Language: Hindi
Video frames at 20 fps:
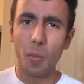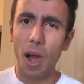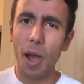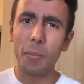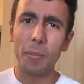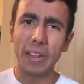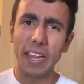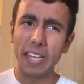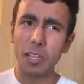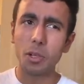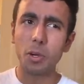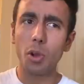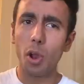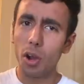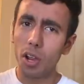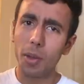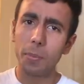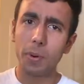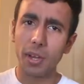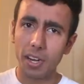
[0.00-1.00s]
वहाँ पे एक दो
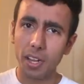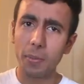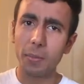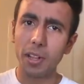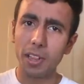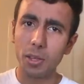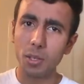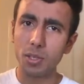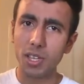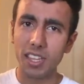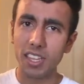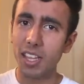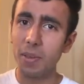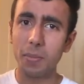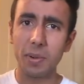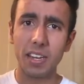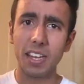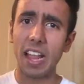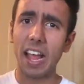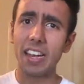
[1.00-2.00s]
डॉलर का बर्गर मिल तो जाता
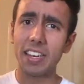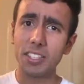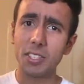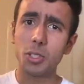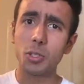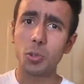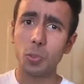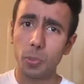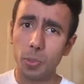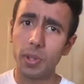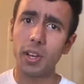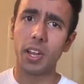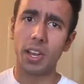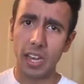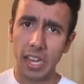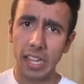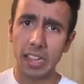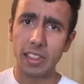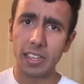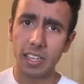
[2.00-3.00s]
है बट दैट इज सुपर
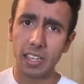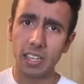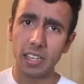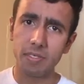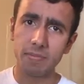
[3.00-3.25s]
अनहेल्दी